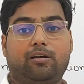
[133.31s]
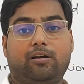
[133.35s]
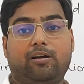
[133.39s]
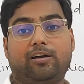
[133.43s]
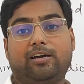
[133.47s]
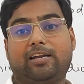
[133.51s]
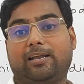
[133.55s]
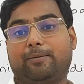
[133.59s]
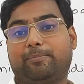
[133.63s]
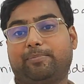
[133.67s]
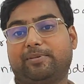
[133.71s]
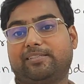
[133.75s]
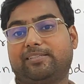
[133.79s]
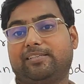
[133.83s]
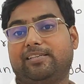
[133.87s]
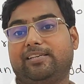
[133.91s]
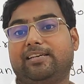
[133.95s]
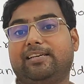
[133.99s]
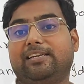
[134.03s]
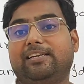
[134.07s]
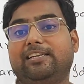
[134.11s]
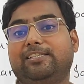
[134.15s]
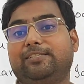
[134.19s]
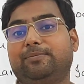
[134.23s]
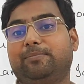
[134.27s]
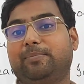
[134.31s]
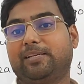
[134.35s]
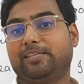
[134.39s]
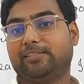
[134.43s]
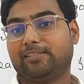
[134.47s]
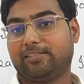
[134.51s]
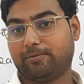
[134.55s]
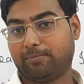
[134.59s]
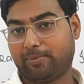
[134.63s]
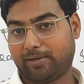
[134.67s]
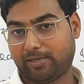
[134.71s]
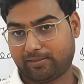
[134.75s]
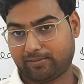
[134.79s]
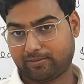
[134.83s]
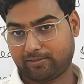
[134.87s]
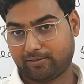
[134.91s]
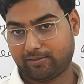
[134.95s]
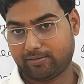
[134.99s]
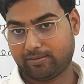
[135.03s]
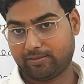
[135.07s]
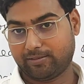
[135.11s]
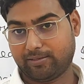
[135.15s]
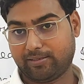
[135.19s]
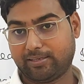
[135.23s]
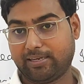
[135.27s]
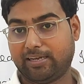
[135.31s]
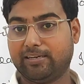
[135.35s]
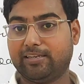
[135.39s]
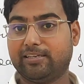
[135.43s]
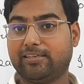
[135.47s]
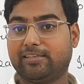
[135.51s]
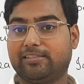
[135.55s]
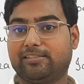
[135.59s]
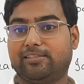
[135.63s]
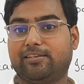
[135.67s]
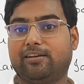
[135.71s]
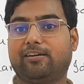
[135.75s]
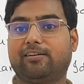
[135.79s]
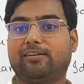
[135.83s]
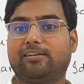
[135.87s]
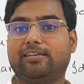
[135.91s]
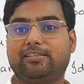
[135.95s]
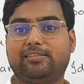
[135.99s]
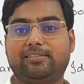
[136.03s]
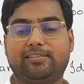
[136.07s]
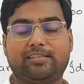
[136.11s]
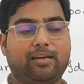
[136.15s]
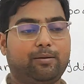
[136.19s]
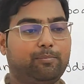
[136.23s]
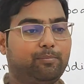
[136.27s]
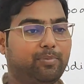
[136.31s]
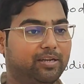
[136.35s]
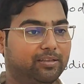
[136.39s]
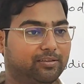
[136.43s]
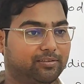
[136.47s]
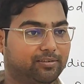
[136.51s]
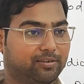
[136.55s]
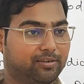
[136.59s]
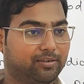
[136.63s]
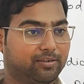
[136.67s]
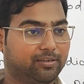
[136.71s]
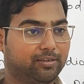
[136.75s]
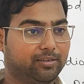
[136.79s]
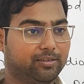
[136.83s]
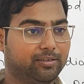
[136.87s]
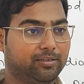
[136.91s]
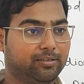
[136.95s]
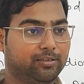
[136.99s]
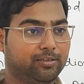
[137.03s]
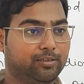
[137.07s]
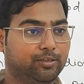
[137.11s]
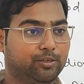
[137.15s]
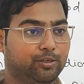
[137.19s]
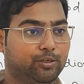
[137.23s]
अगर आप किसी इंग्लिश मैन से बात करिए यानी किसी अंग्रेज से आप बात करेंगे